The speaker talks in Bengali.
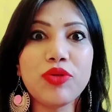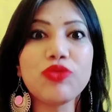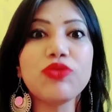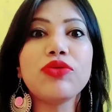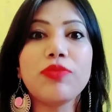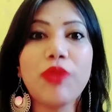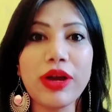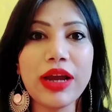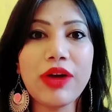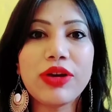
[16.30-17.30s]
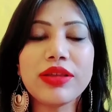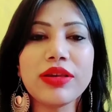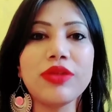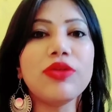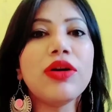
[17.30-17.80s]
প্রচুর ময়লা
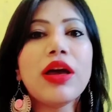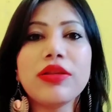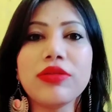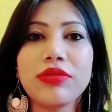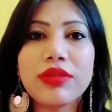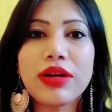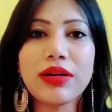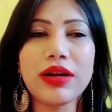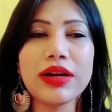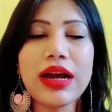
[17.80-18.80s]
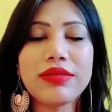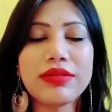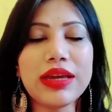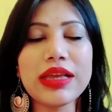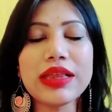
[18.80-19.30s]
হয়েছিল তো
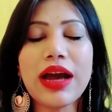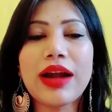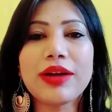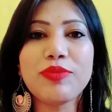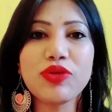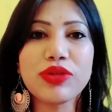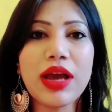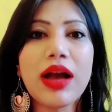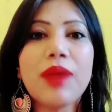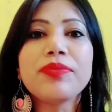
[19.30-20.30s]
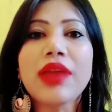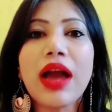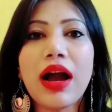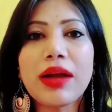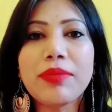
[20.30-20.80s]
ডাস্টিং ঝাট মোছা
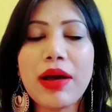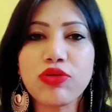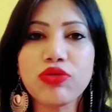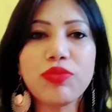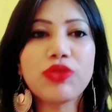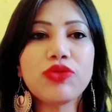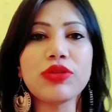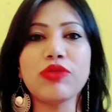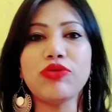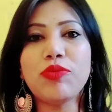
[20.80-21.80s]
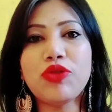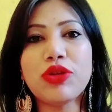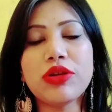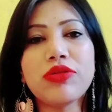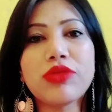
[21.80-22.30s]
আর বাসনপত্র যেগুলো
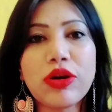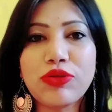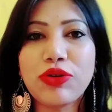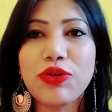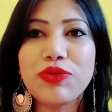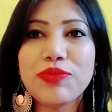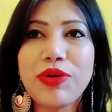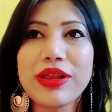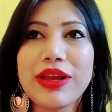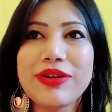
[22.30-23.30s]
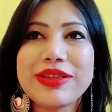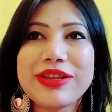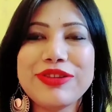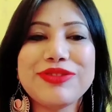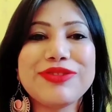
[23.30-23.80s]
পড়েছিল সেগুলোও খুব ময়লা
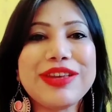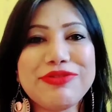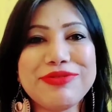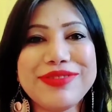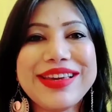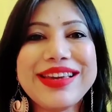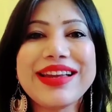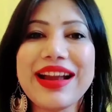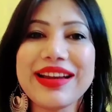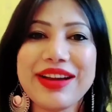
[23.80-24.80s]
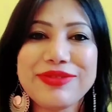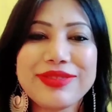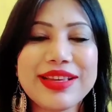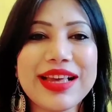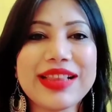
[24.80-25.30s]
হয়েছিল তো যেটুকুই রান্না
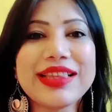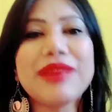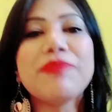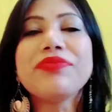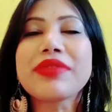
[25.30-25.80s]
করতে যাচ্ছি